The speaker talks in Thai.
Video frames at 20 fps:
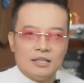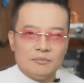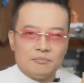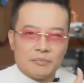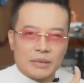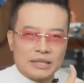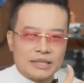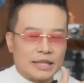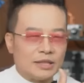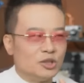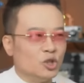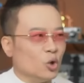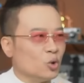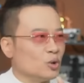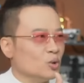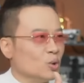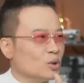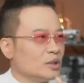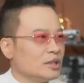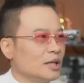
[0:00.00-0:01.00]
ไม่ใช่จุด
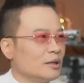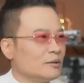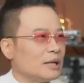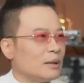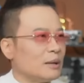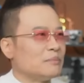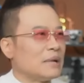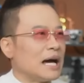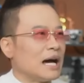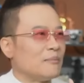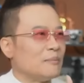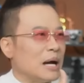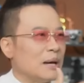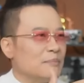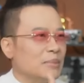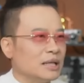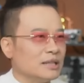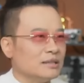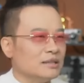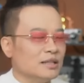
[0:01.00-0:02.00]
หยุดที่ตำราไบ
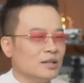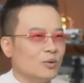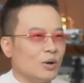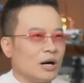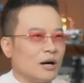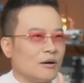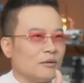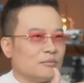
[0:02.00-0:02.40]
เบิลหรือว่า